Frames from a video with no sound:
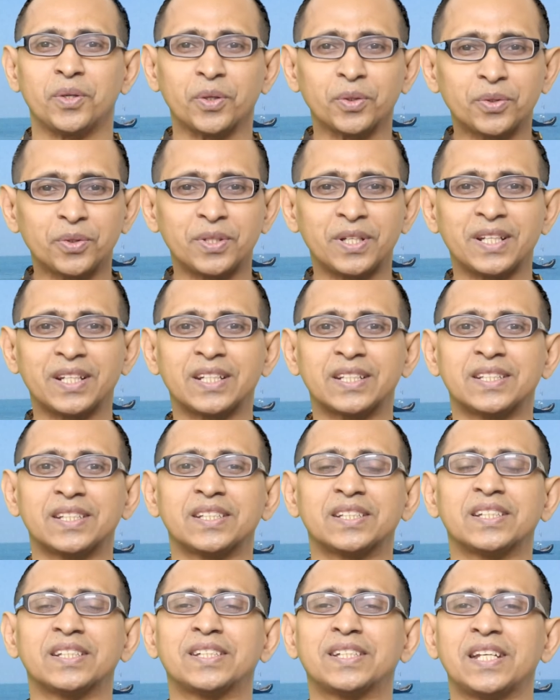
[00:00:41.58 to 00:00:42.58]
নতুন ইংরেজি
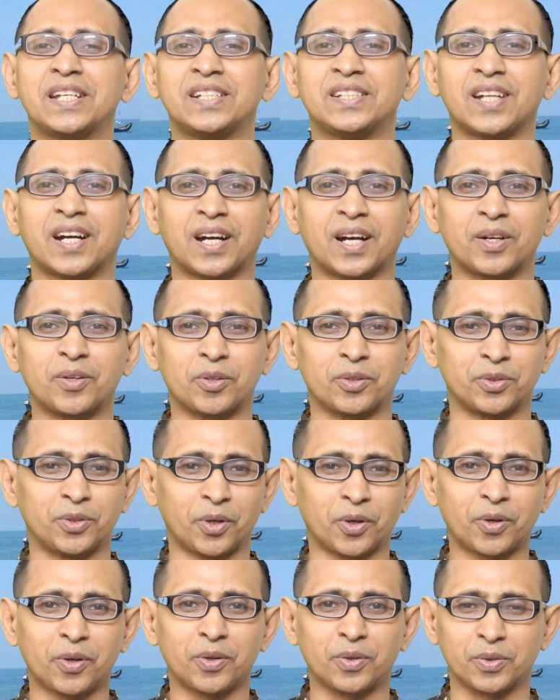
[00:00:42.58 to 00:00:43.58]
এসে সেই জায়গাগুলো
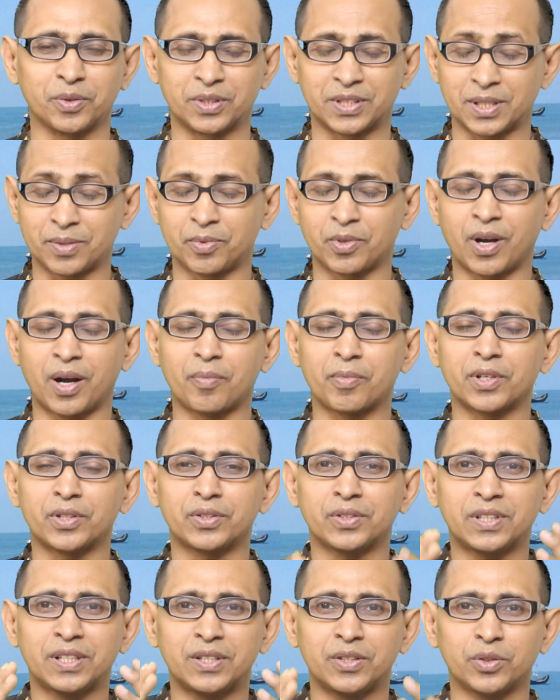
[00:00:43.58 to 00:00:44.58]
দখল করছে এবং আমরা
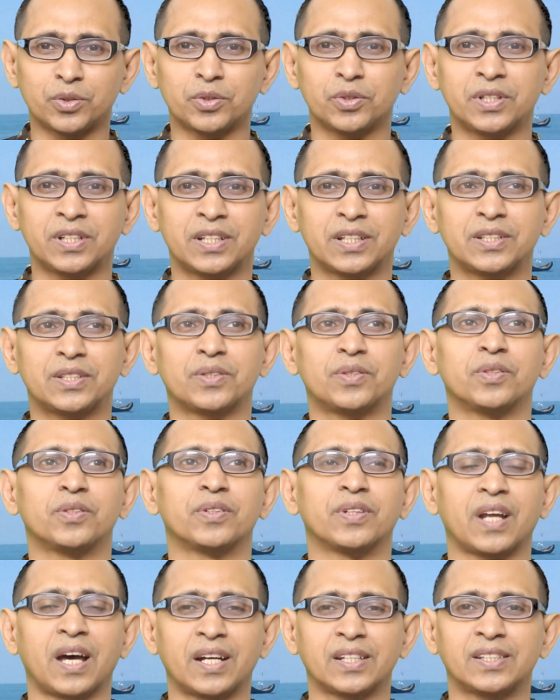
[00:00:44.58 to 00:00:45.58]
যদি এই নতুন ইংরেজিগুলো
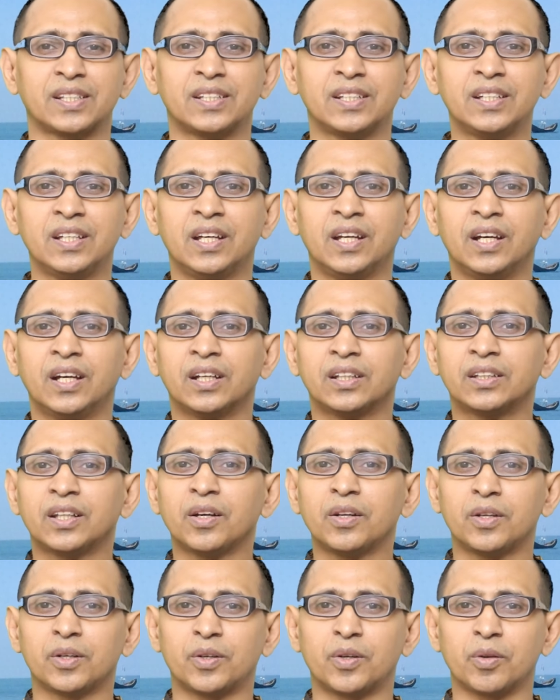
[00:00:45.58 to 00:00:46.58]
না জানি
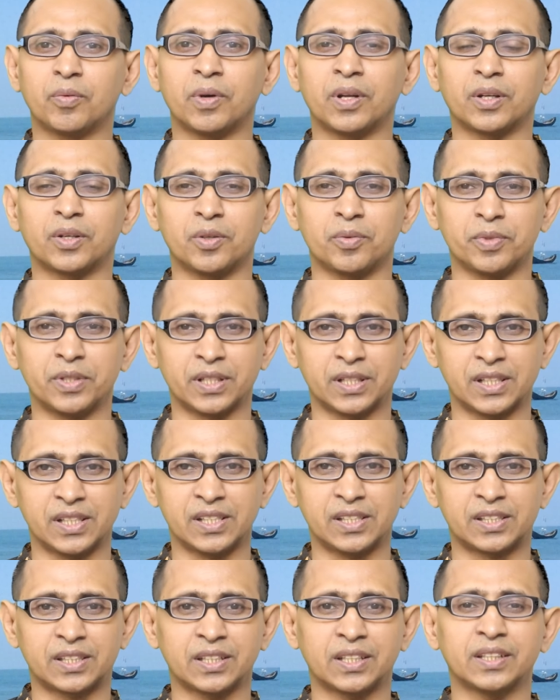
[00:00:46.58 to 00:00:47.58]
তাহলে গ্লোবাল
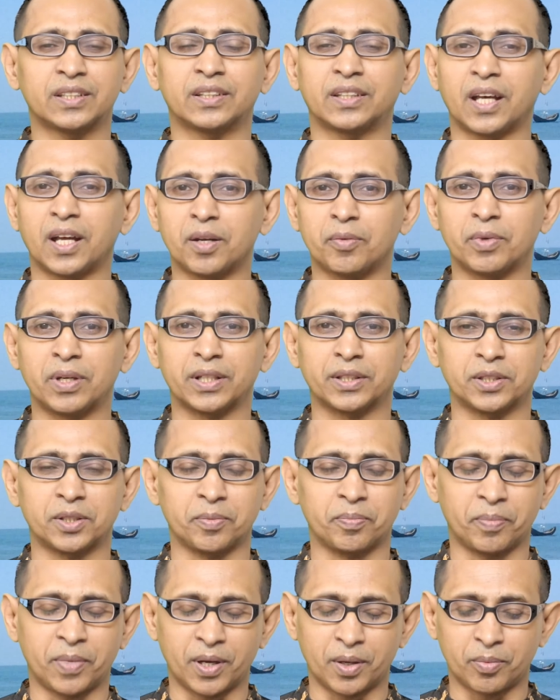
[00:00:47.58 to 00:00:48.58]
কমিউনিকেশনের তাল
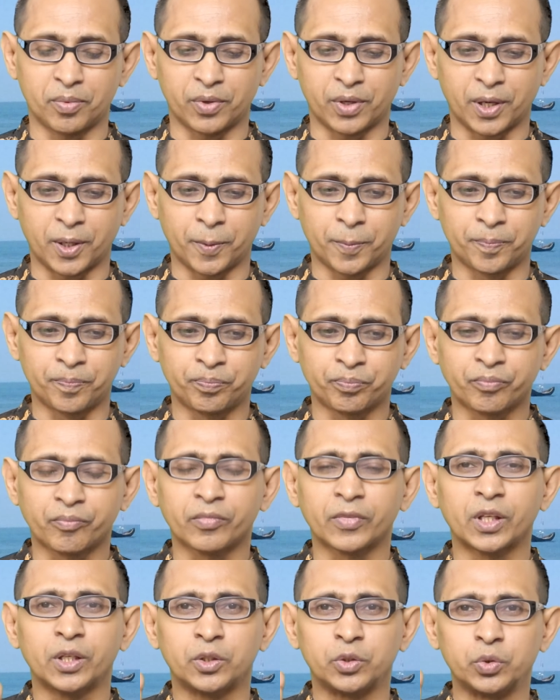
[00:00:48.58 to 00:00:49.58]
মেলাতে পারবো না
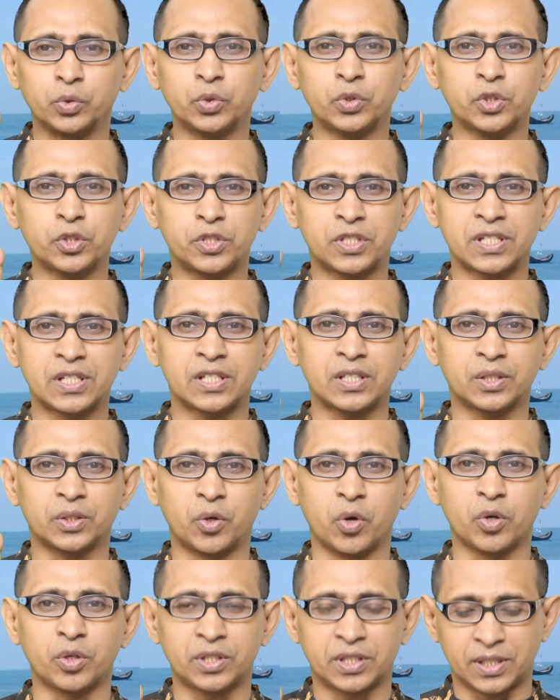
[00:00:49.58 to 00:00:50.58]
দুটো জিনিস
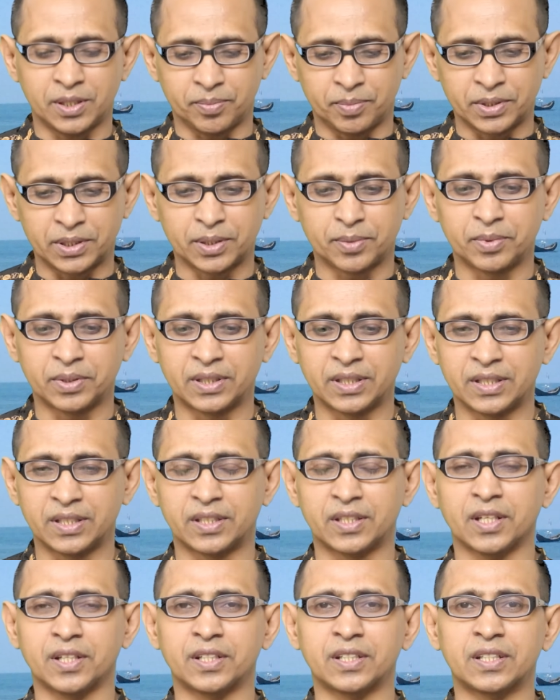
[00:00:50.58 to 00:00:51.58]
ঘটছে পৃথিবীতে
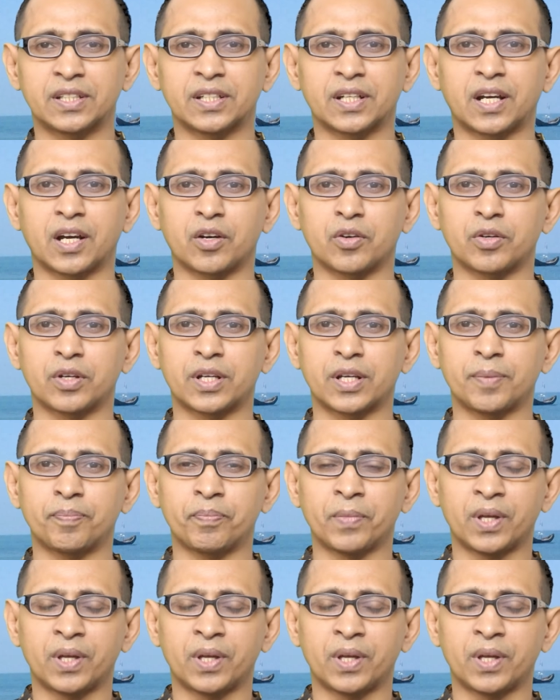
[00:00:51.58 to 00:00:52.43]
ইন্টারনেটের কারণে